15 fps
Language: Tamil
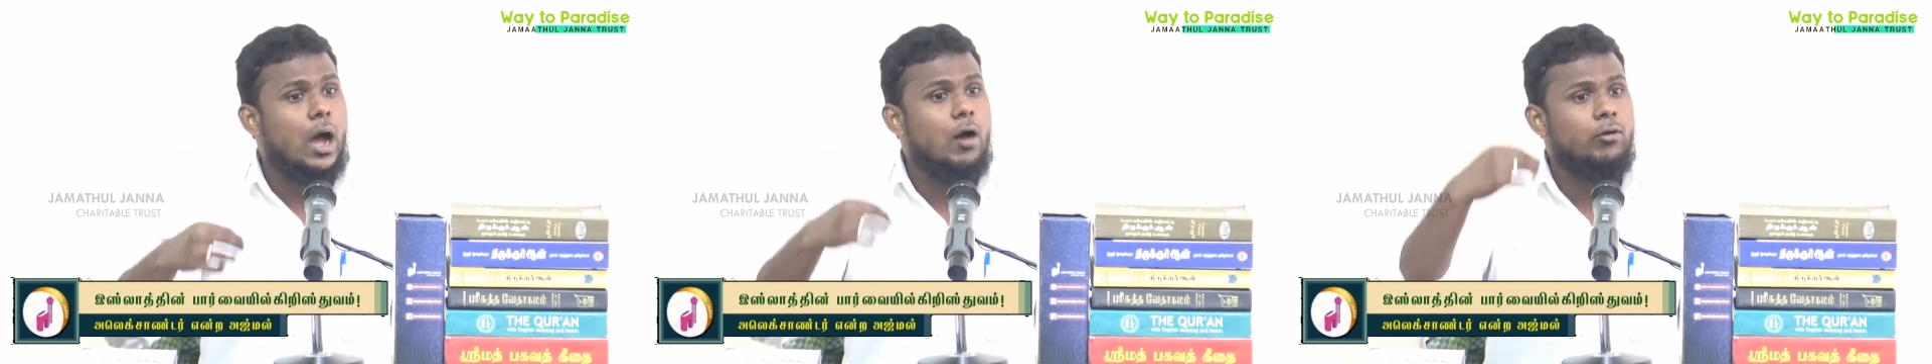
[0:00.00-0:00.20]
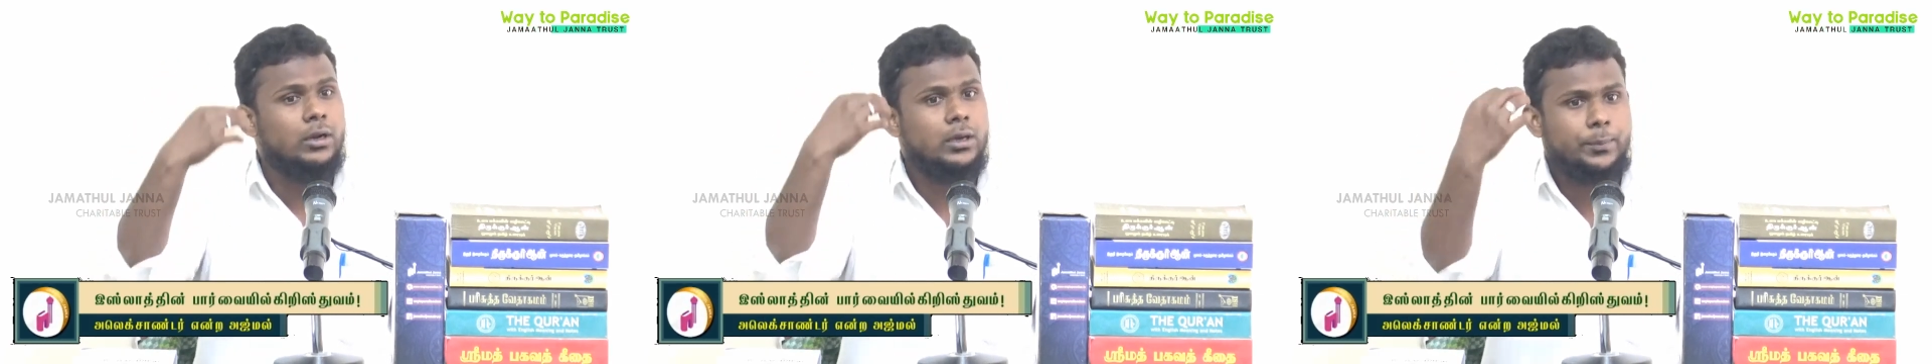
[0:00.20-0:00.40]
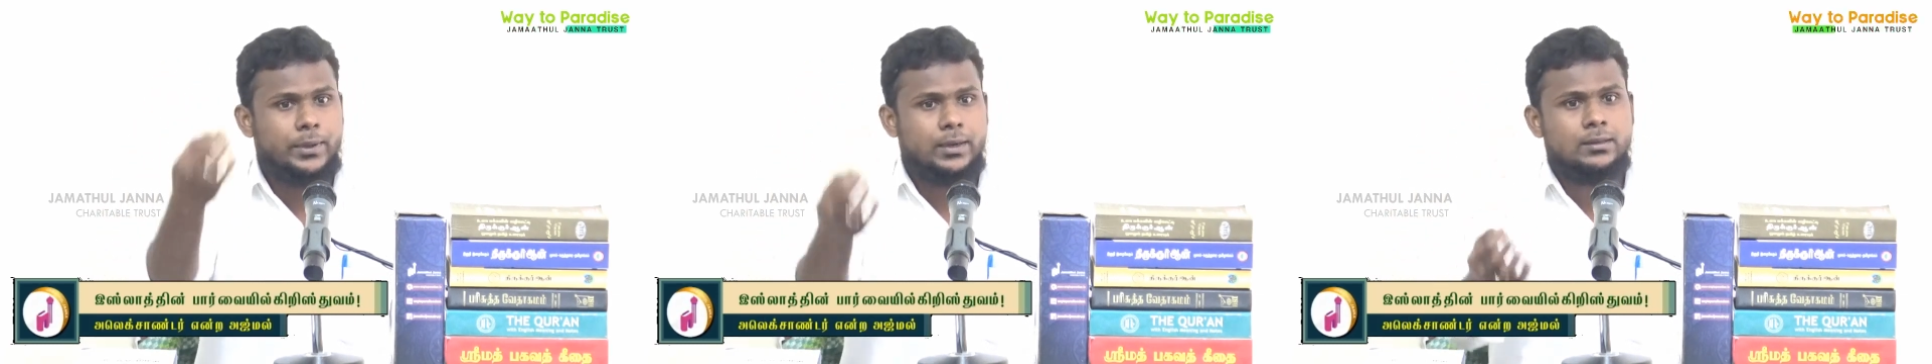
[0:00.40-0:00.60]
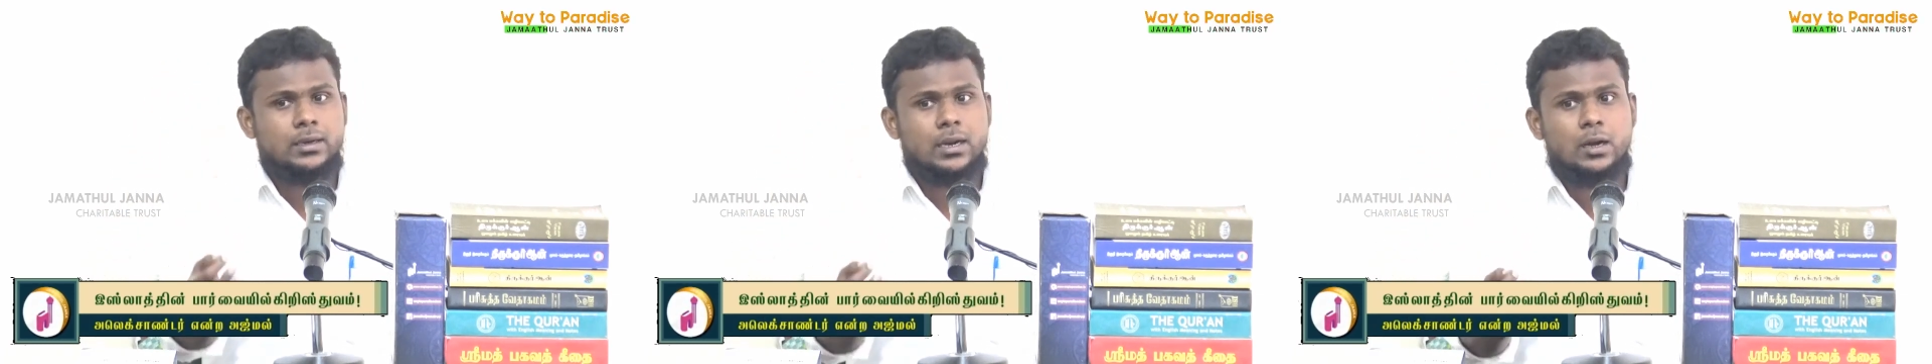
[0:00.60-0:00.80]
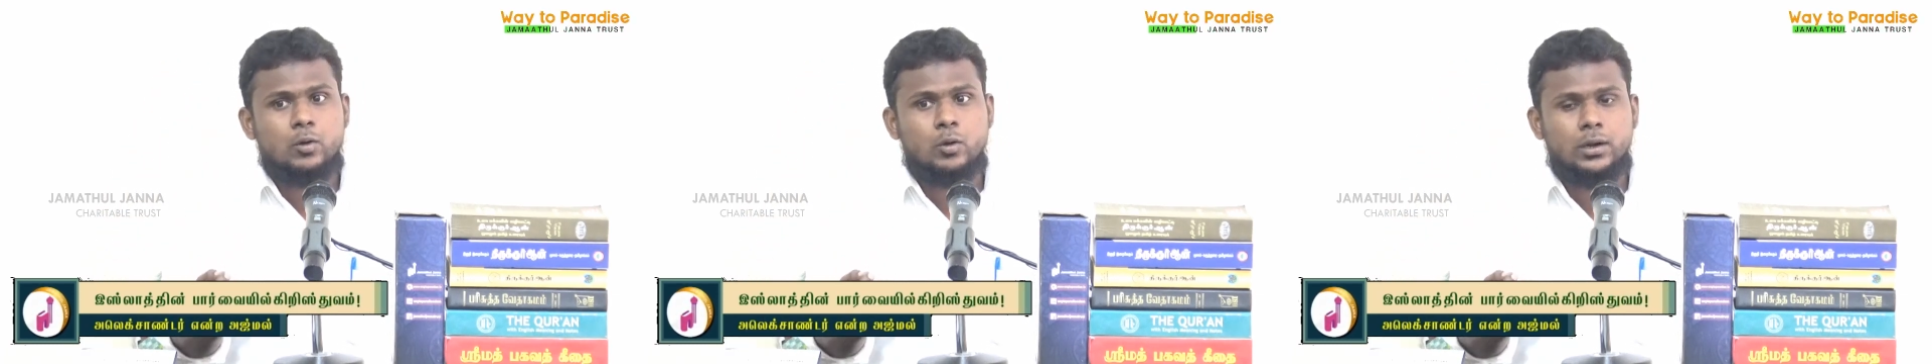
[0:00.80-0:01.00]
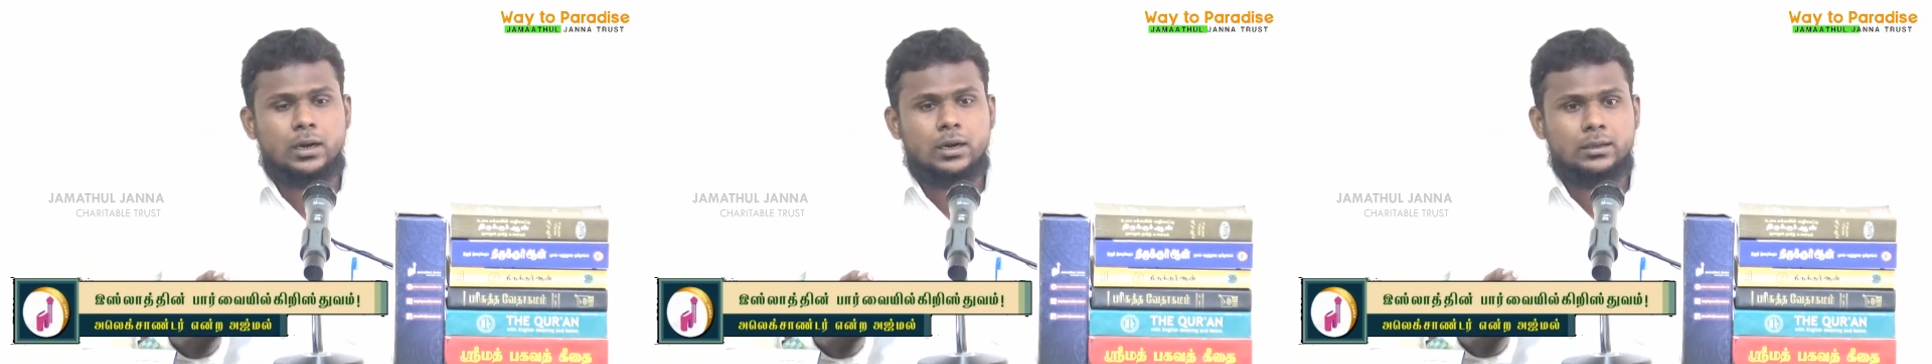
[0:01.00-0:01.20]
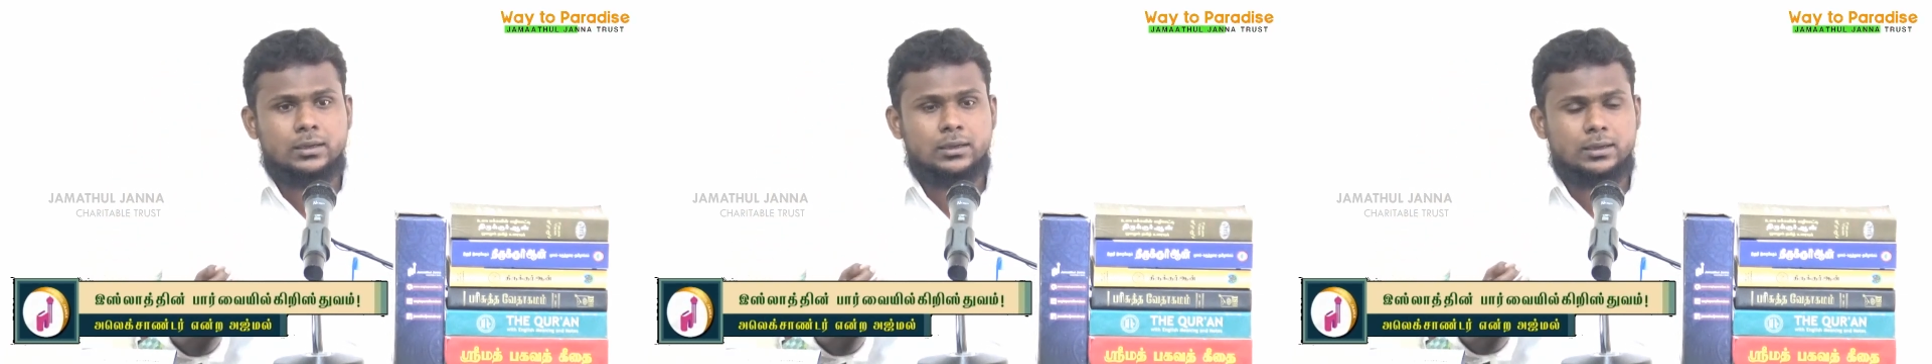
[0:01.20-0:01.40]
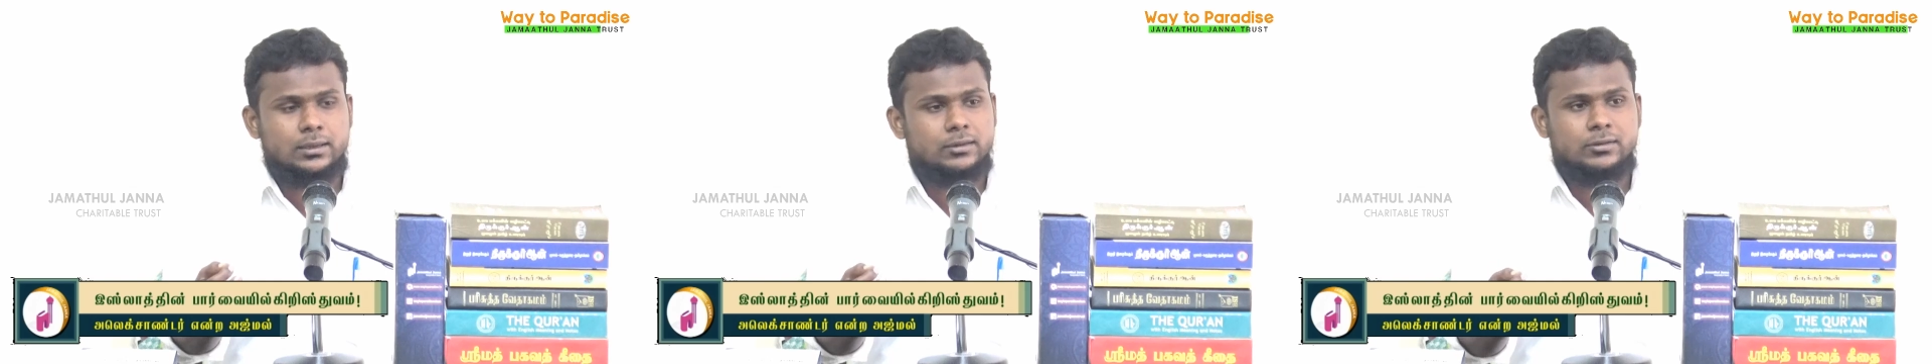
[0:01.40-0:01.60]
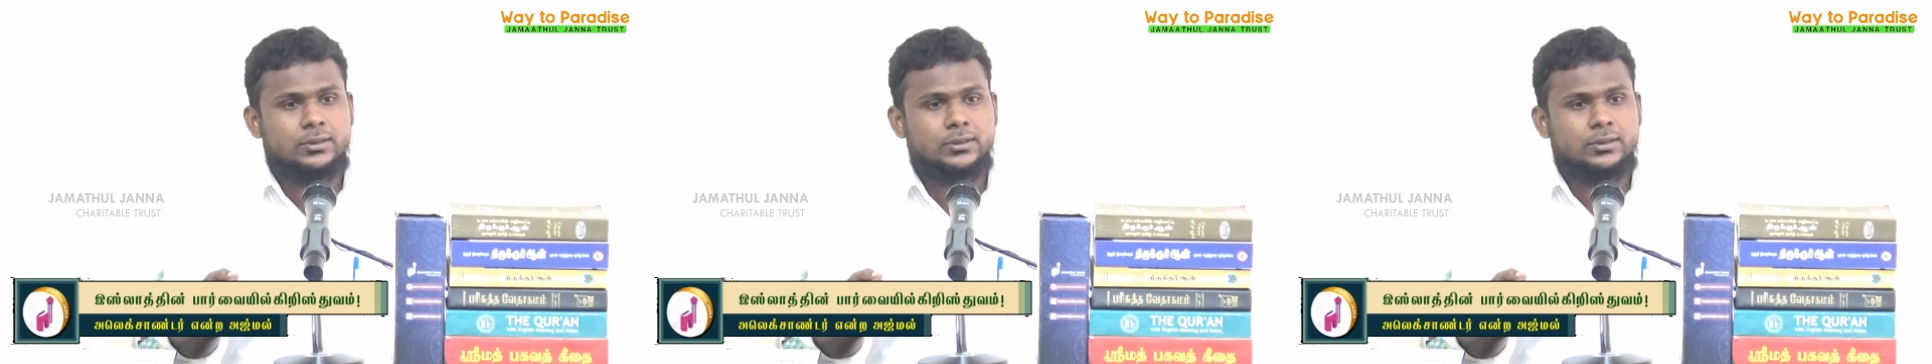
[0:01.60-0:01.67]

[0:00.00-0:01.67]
அவருக்கு பிறந்த நாள் கொண்டாடுங்கிறது